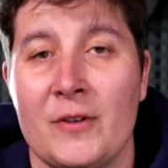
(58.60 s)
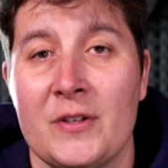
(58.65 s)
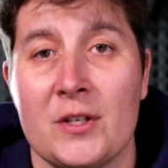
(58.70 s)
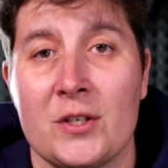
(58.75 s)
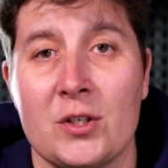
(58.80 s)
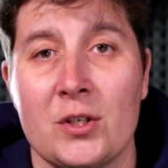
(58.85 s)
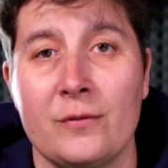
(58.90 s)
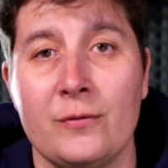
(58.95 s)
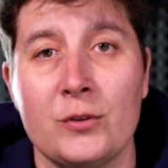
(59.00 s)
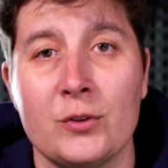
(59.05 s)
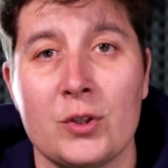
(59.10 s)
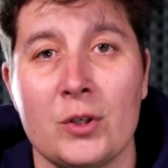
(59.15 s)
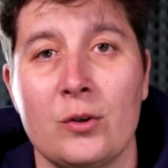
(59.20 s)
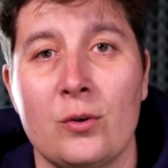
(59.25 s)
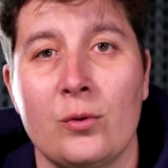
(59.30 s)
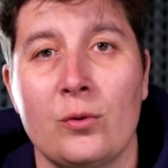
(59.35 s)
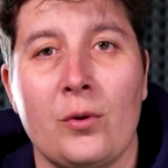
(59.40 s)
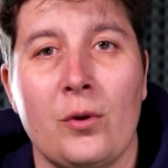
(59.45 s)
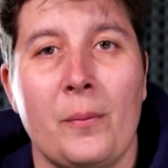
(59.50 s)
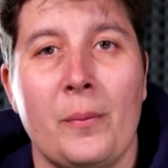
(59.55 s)
fait, à chaque fois que je
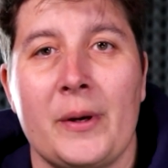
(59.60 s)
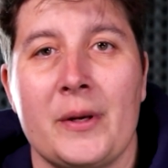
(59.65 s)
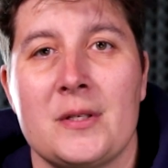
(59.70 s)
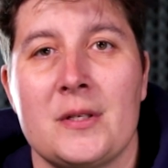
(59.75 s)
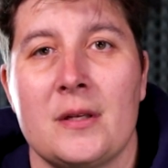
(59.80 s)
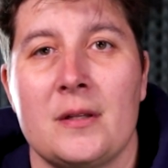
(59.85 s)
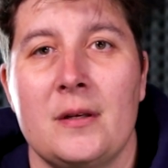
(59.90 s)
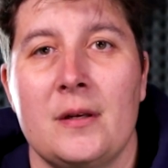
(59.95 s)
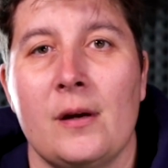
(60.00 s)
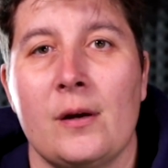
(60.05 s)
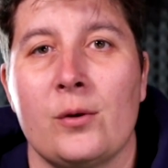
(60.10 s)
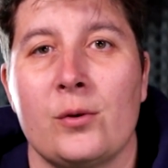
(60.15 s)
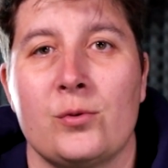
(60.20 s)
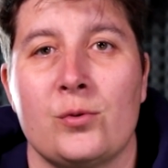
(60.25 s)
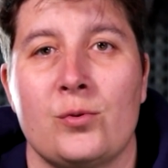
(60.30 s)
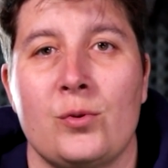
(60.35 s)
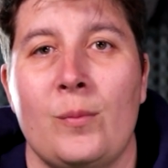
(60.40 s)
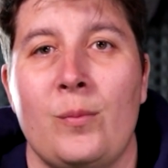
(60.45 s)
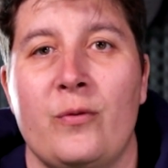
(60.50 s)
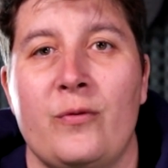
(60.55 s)
rencontre un prestataire, que
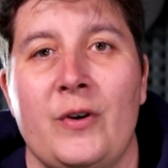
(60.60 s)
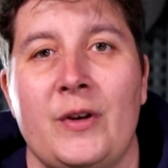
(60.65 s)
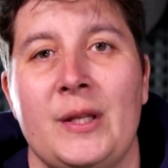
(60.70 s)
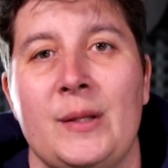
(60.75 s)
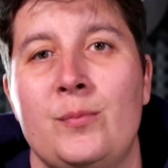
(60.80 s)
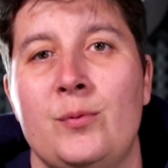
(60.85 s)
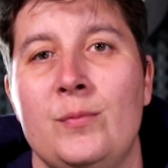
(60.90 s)
ce soit pour faire des